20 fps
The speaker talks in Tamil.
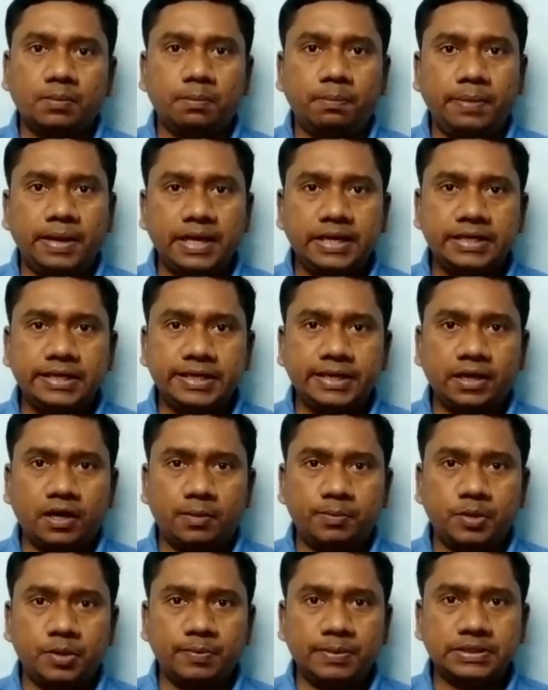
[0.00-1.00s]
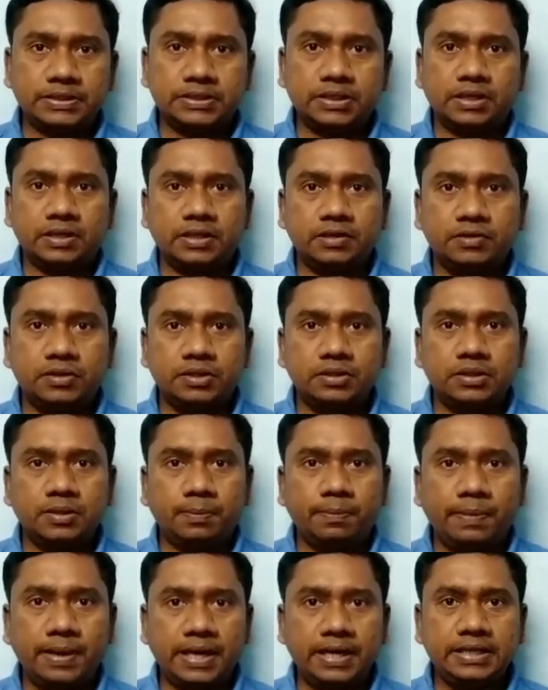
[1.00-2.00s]
பேட்ரி ஆப்டிமைஸ் அதாவது இந்த
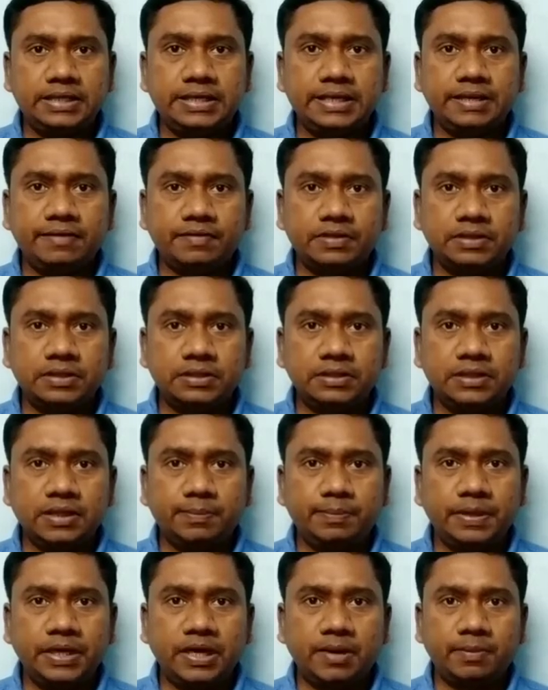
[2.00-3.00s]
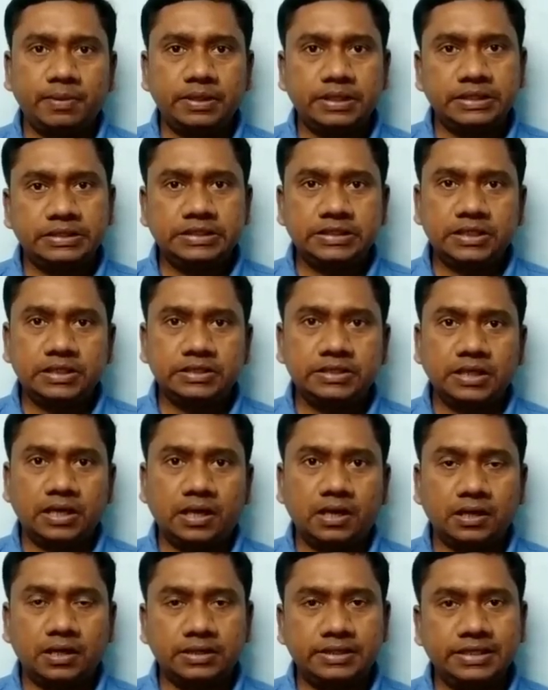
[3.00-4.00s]
பேட்ரியை வந்து எப்படி நம்ம டிச்சார்ஜ்
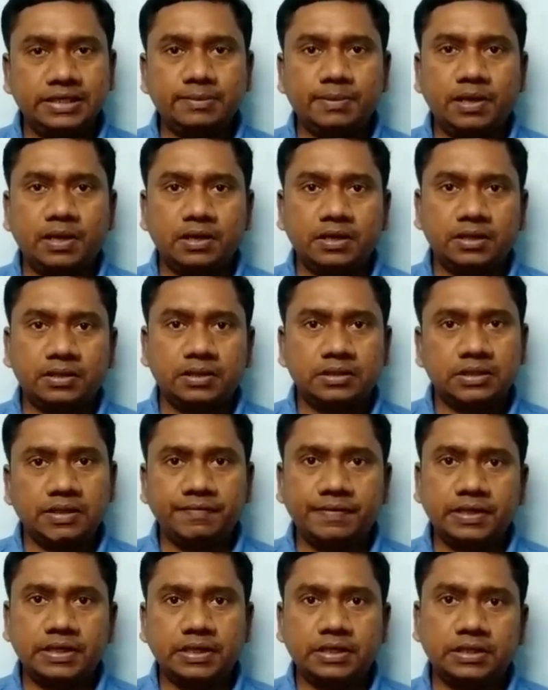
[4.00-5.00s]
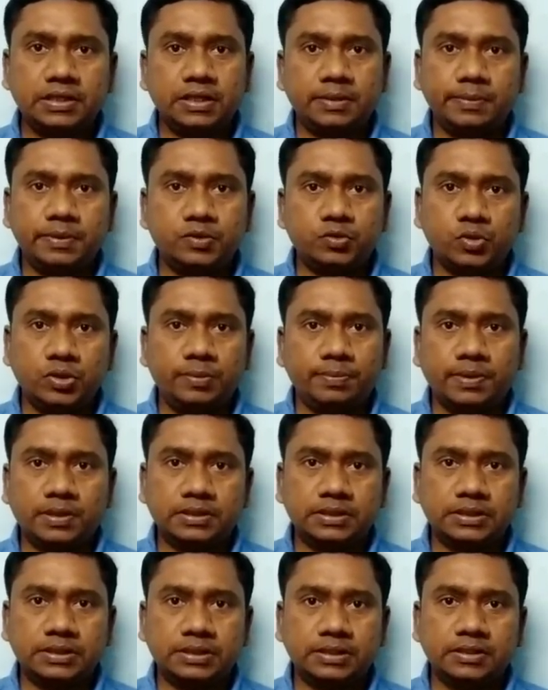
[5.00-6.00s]
அதிகமாக ஆகாத தவிர்க்கிறது அப்படின்னு சொல்லி
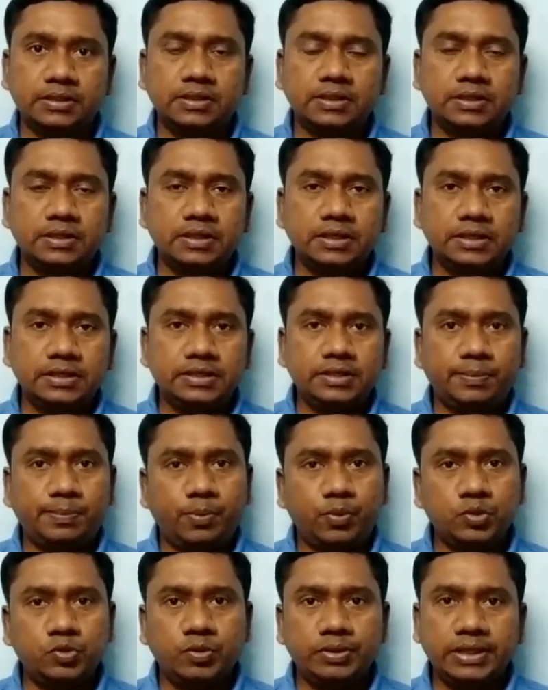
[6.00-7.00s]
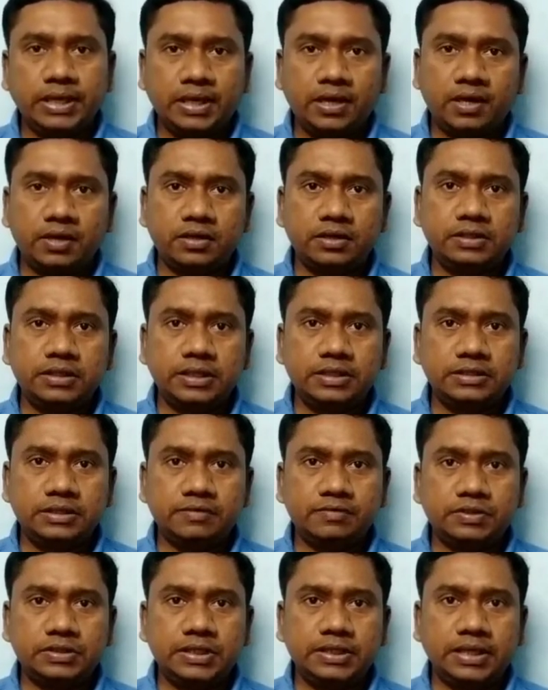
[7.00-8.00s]
பார்த்துங்க இது பொதுவாக எல்லாருக்கும் தெரிஞ்ச
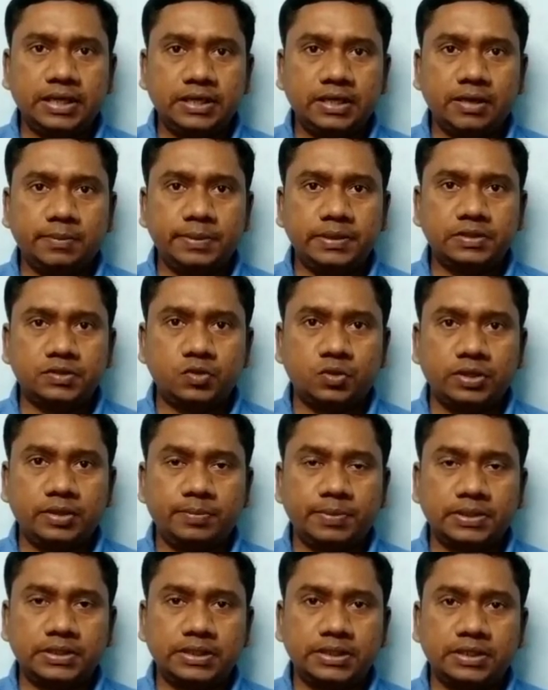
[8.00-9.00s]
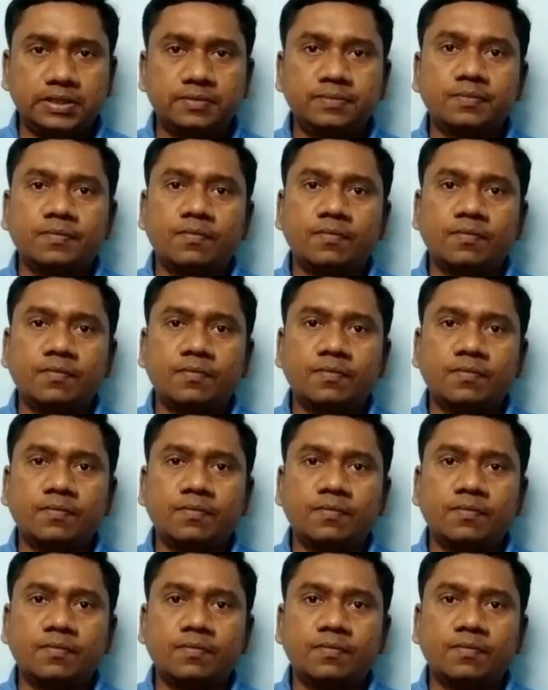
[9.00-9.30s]
விஷயம் என்ன அப்படின்னு சொல்லி பார்த்தீங்கன்னா